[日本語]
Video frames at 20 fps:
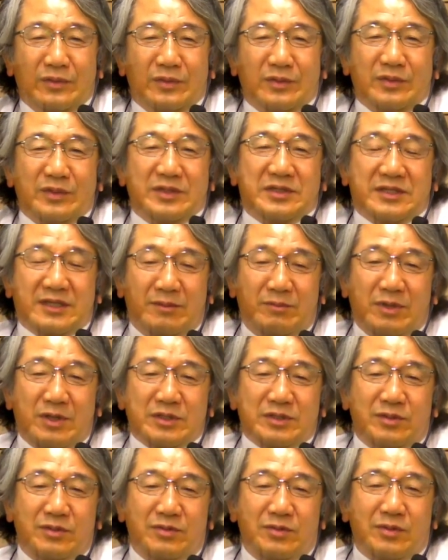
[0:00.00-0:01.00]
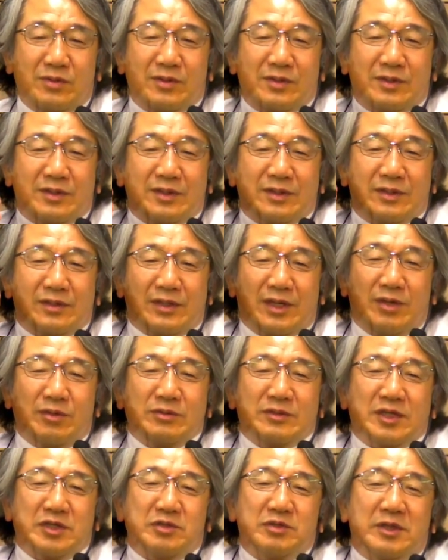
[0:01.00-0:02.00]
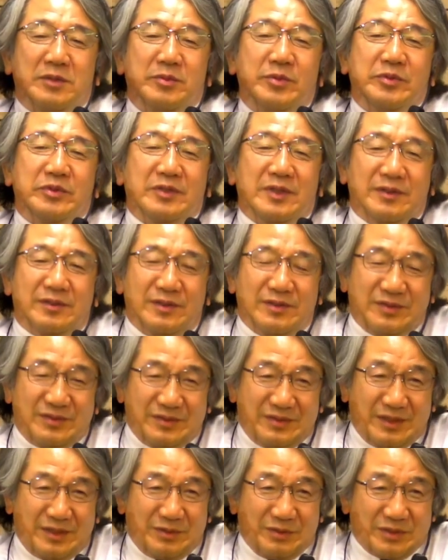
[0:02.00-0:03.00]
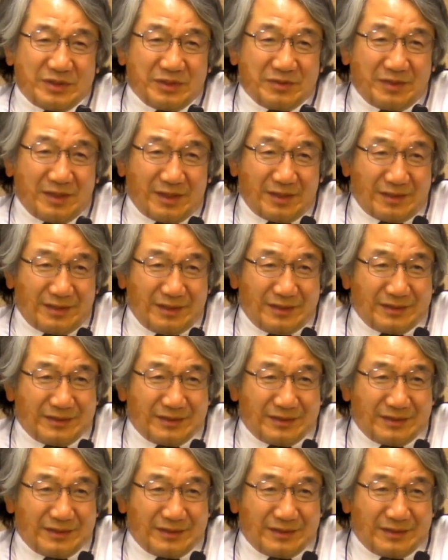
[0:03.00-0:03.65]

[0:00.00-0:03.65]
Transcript: イエス様はその彼女たちのために言ったんです何をしてるかわからないっ